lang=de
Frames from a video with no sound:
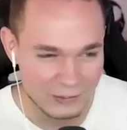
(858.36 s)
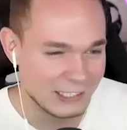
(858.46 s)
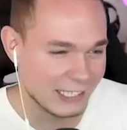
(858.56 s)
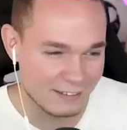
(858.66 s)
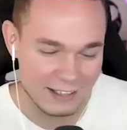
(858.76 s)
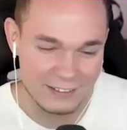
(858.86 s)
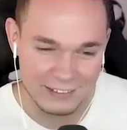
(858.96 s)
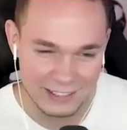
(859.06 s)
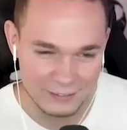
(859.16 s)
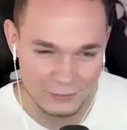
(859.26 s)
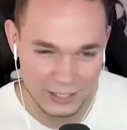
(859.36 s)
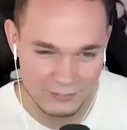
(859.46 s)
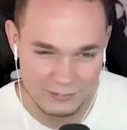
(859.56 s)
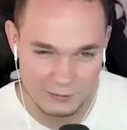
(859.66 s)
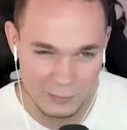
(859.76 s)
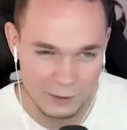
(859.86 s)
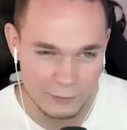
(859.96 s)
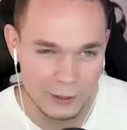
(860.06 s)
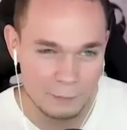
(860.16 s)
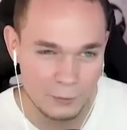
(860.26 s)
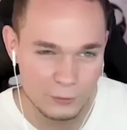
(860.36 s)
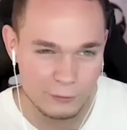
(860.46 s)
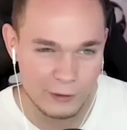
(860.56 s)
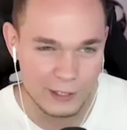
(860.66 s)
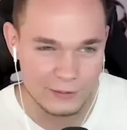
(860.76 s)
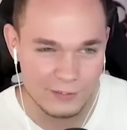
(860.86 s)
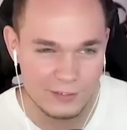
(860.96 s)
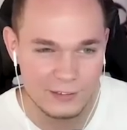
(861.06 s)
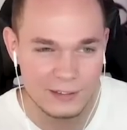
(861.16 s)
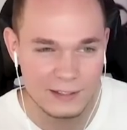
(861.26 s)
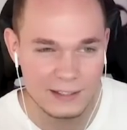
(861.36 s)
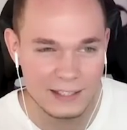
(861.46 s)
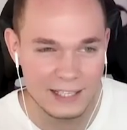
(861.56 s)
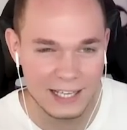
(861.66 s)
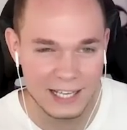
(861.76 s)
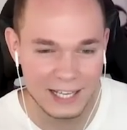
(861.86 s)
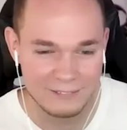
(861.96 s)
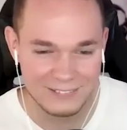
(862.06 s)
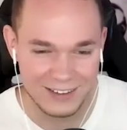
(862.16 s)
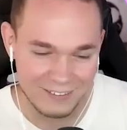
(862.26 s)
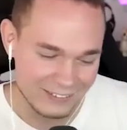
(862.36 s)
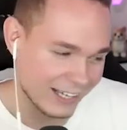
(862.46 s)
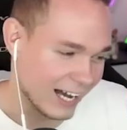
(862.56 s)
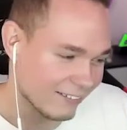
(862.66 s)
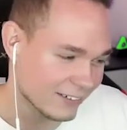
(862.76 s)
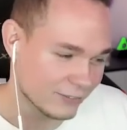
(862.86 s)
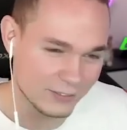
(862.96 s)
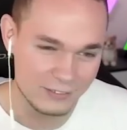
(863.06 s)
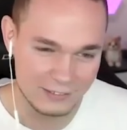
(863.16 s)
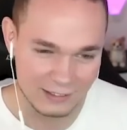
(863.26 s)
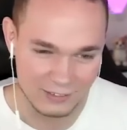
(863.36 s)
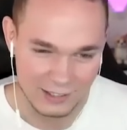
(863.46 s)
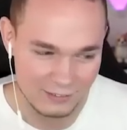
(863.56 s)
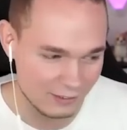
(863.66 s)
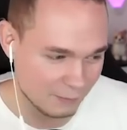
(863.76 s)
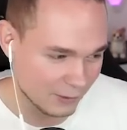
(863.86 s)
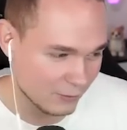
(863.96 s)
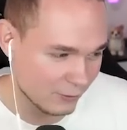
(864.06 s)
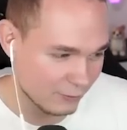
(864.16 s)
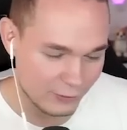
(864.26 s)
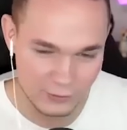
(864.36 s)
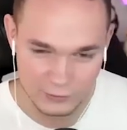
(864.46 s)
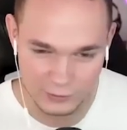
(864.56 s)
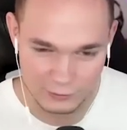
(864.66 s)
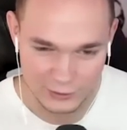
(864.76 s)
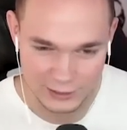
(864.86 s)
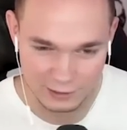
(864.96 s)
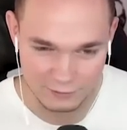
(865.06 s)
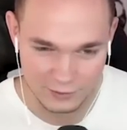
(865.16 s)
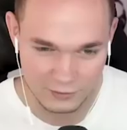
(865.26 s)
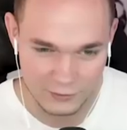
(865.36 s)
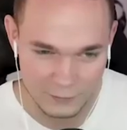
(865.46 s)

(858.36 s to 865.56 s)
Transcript: Und in den anderen Kanonen kannst du es nicht machen, weil der Boden fake ist. Ja. Ähm, okay, aber gut. Das heißt, jetzt mal gucken, wo du dich verstecken wirst,